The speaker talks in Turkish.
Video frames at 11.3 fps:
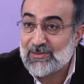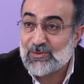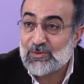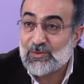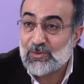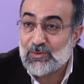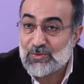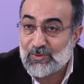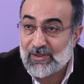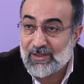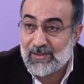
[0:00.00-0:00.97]
söz
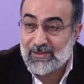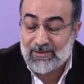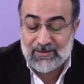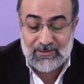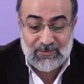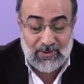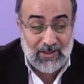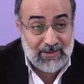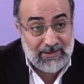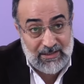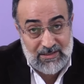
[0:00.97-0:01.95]
konusu değil
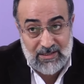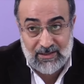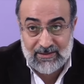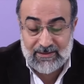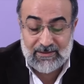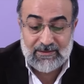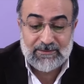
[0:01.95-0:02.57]
filan diyecektik.